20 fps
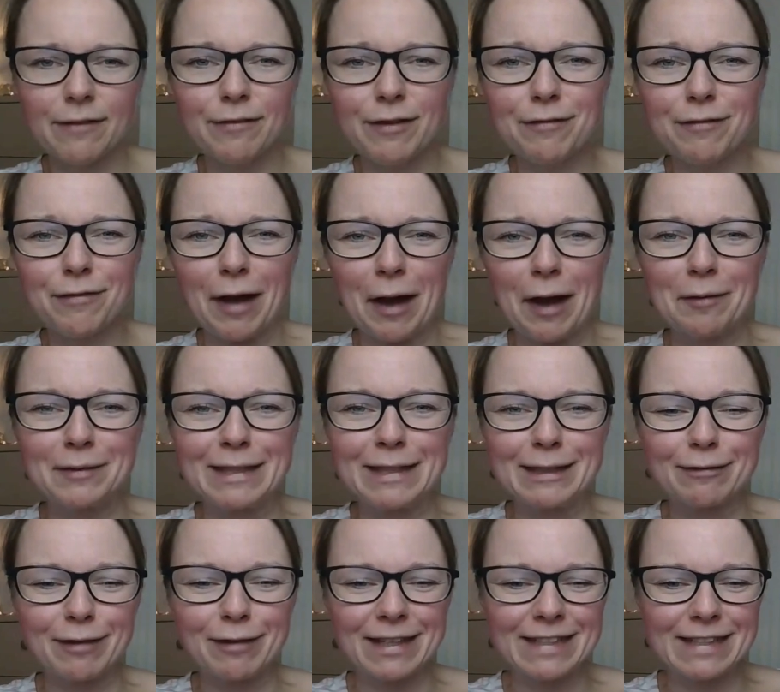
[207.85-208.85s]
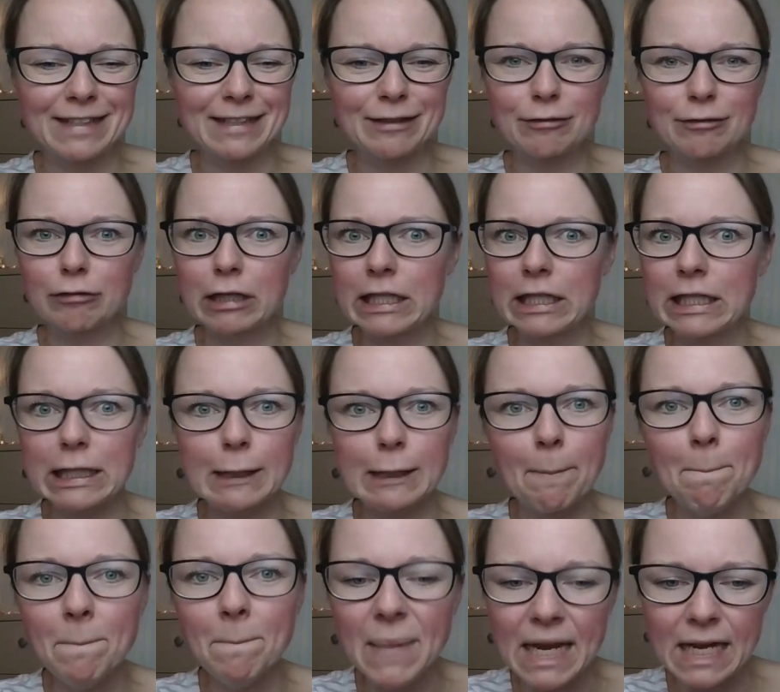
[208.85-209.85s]
wie Farbe 20 so
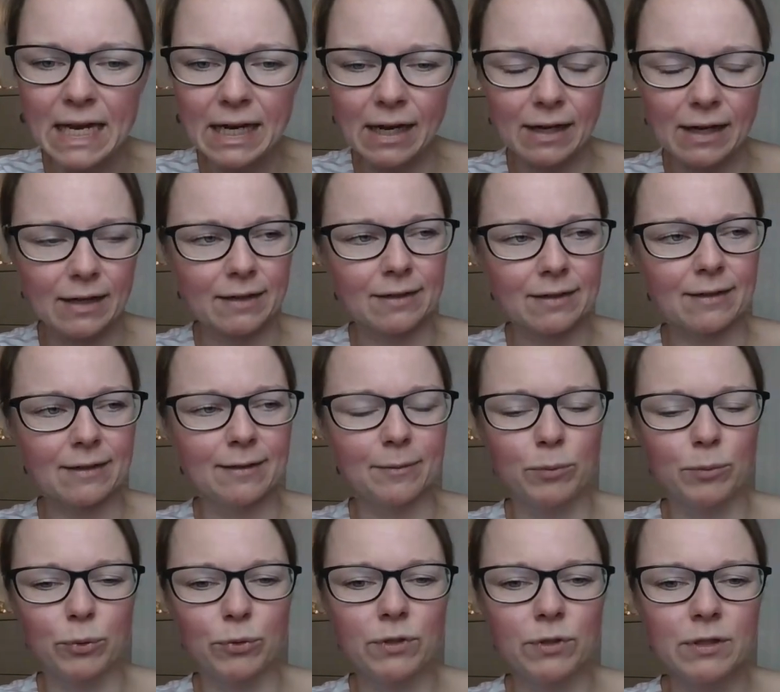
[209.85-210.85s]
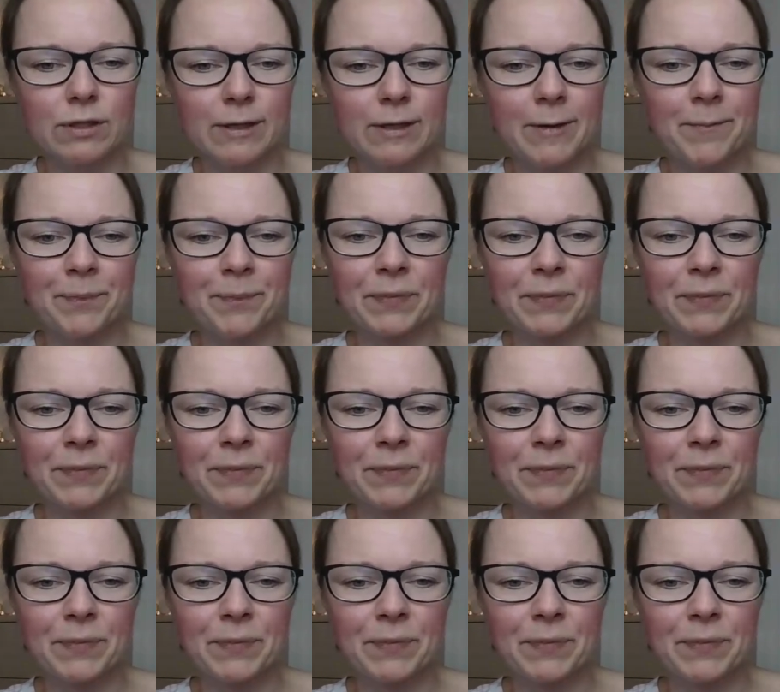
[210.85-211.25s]
richtig mega äh, bunt.